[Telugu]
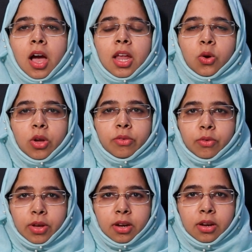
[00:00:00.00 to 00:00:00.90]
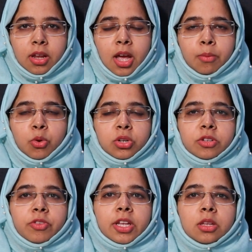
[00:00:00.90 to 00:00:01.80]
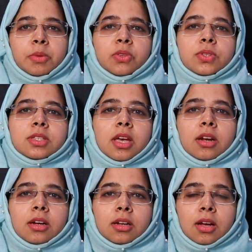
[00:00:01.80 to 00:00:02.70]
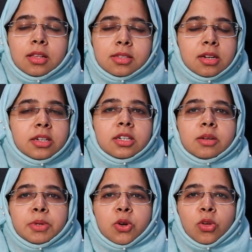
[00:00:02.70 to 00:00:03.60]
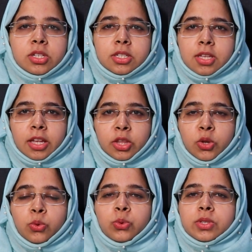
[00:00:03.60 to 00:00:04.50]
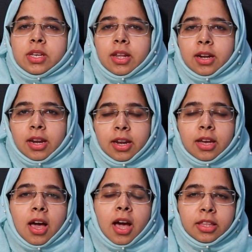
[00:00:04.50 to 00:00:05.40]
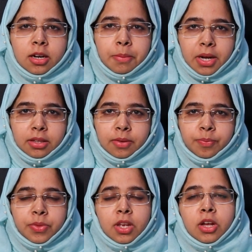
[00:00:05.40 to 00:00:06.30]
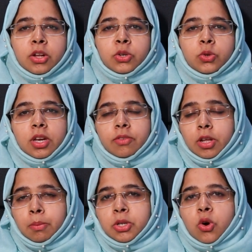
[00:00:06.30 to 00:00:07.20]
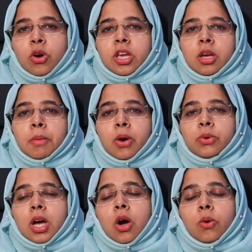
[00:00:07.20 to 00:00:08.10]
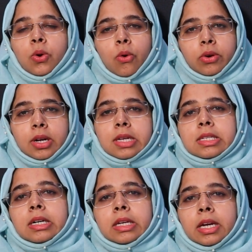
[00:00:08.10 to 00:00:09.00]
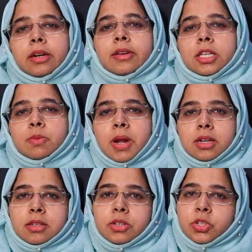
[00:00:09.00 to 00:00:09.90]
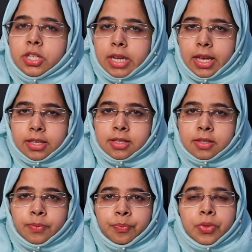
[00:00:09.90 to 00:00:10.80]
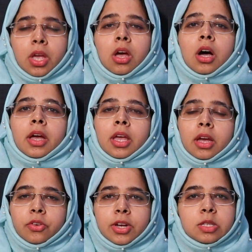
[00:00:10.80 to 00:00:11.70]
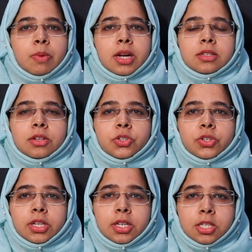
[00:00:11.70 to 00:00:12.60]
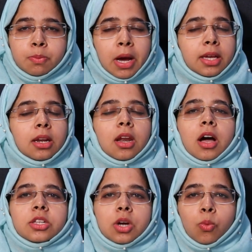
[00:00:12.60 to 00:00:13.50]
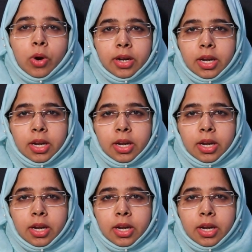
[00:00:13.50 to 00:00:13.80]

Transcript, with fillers: హలో ఎవ్రీవన్ నా పేరు ఫాతిమా తుజహరా న్యూ రోడ్స్ హెయిర్ క్లినిక్ లో నేను కన్సల్టెంట్ ఈ ఈరోజు మనం హెయిర్ ట్రాన్స్ప్లాంట్ సర్జరీ జరగడానికి ఎంత టైం పడుతుంది అనేది తెలుసుకుందాం హెయిర్ ట్రాన్స్ప్లాంట్ సర్జరీ అనేది చాలా పెద్ద